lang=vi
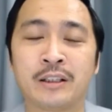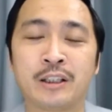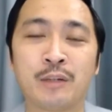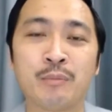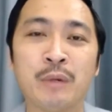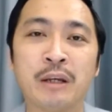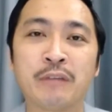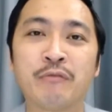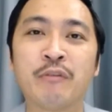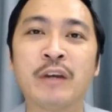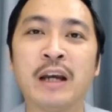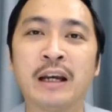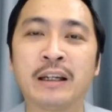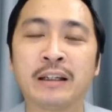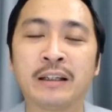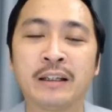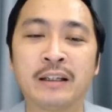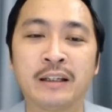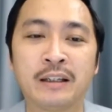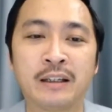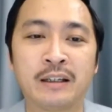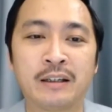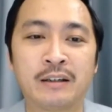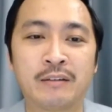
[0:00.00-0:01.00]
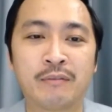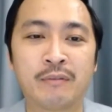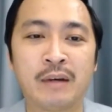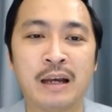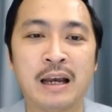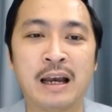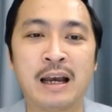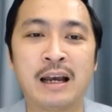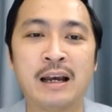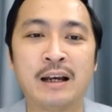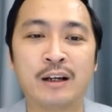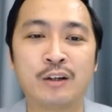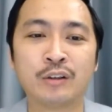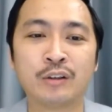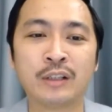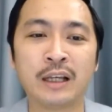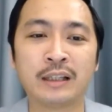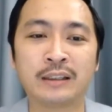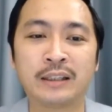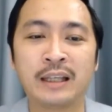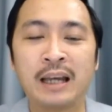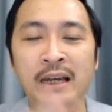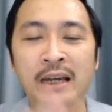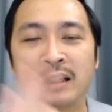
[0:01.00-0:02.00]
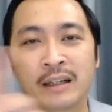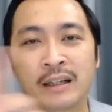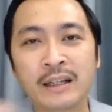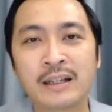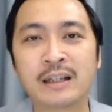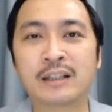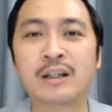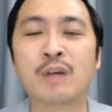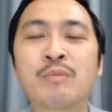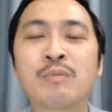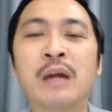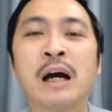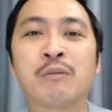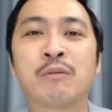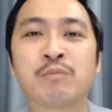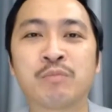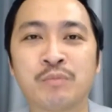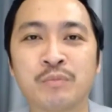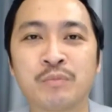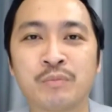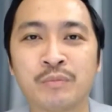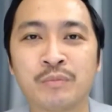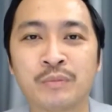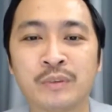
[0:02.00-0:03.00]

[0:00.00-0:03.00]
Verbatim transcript: ở trong bệnh viện, và có thể tiền ở $0.